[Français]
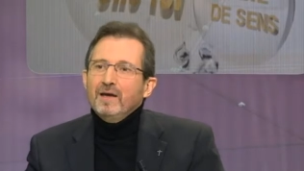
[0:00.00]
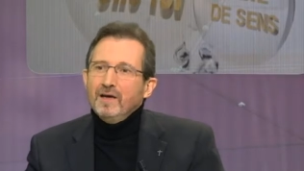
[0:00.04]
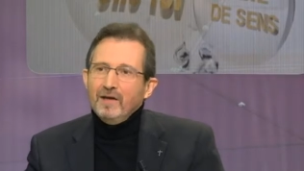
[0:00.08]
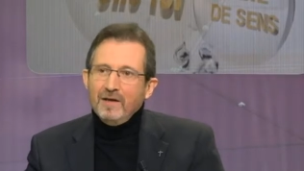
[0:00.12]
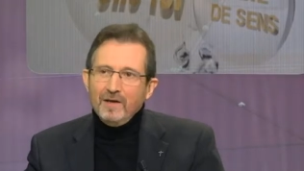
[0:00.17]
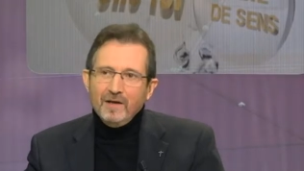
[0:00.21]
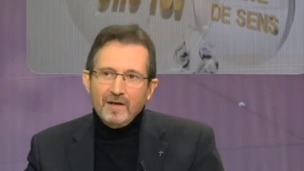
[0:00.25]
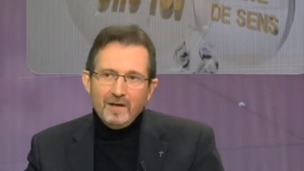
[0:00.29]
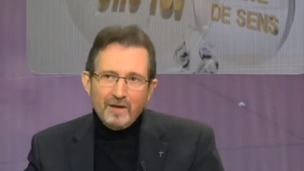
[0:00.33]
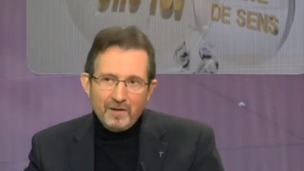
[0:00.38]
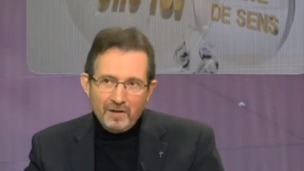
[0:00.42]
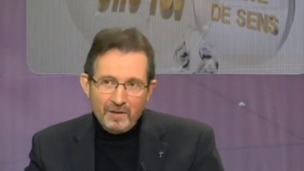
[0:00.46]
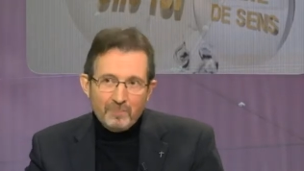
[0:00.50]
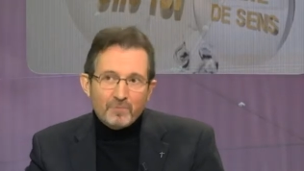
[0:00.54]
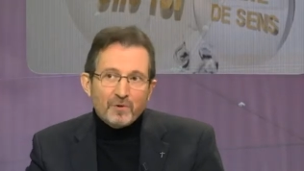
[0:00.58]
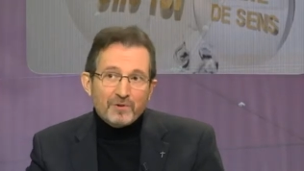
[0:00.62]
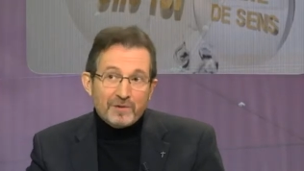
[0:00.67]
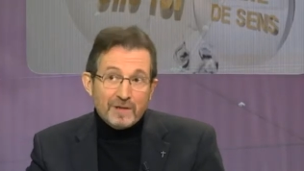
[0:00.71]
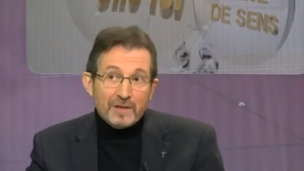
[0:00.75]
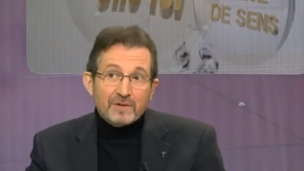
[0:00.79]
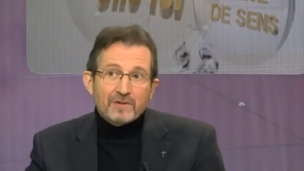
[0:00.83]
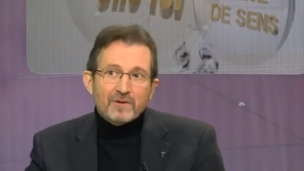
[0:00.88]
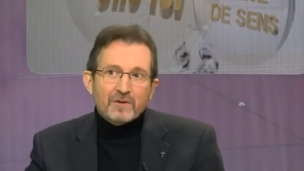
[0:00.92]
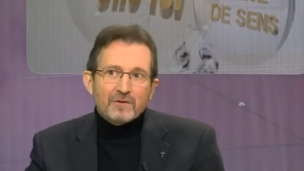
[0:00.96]
et,
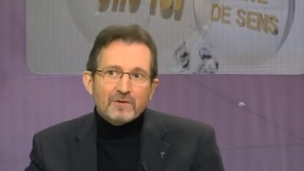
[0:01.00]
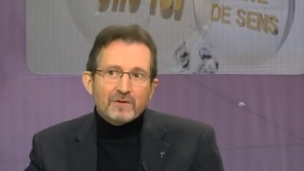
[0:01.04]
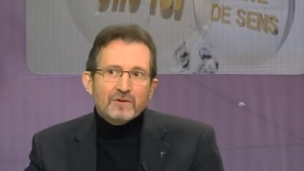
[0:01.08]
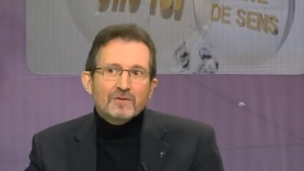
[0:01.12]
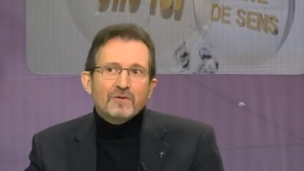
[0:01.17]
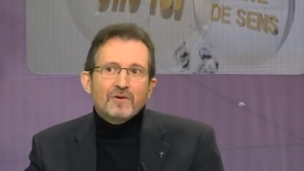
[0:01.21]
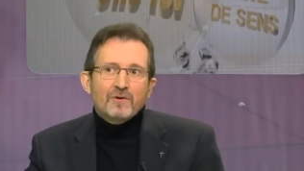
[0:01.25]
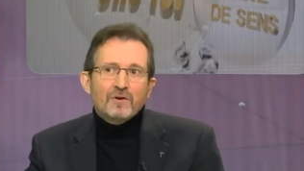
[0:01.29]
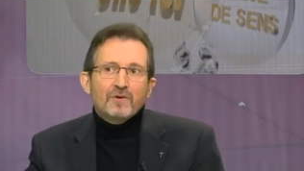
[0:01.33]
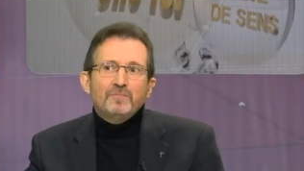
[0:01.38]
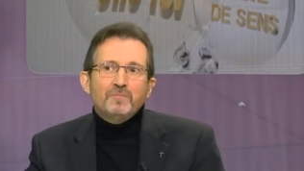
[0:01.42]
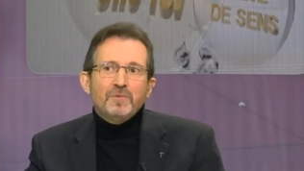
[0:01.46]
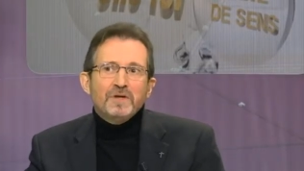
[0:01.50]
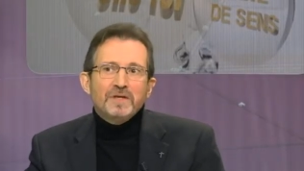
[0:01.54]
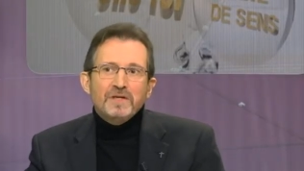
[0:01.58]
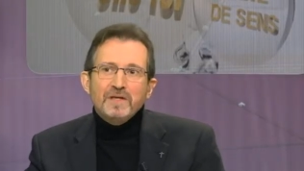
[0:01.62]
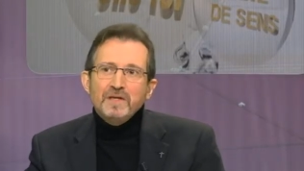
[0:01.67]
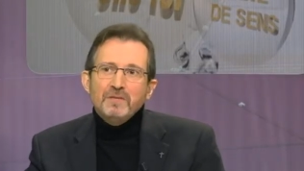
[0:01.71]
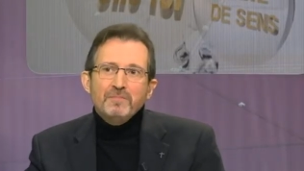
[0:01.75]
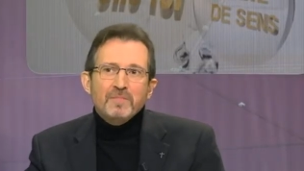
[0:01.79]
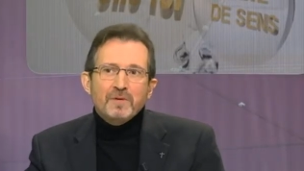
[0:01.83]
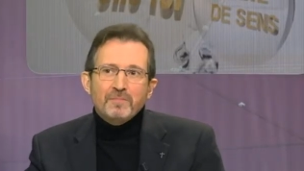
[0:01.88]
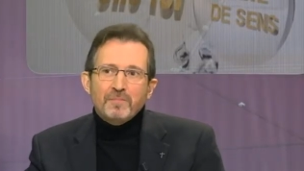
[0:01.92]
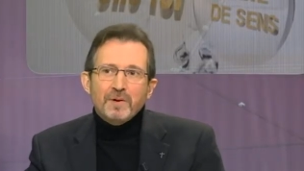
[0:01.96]
peut-être dans, notre
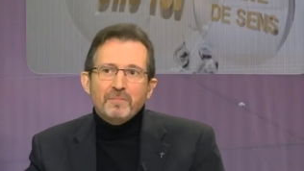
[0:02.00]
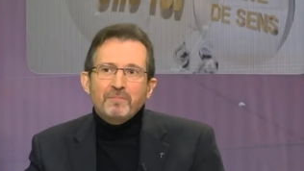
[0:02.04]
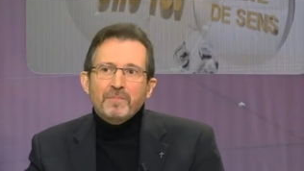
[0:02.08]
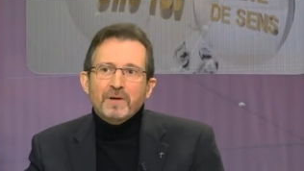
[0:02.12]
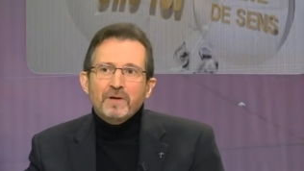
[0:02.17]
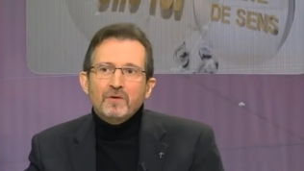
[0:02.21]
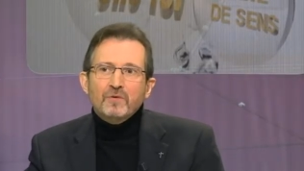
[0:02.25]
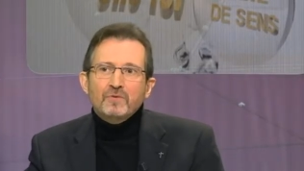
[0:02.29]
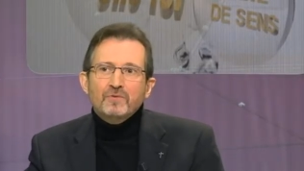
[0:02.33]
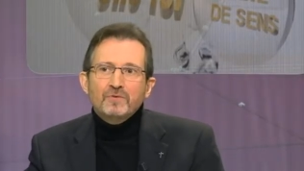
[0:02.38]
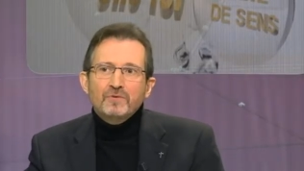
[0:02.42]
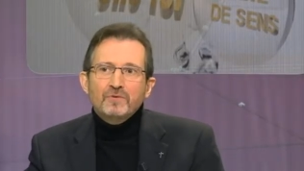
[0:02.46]
pays, mais pas, pas, dans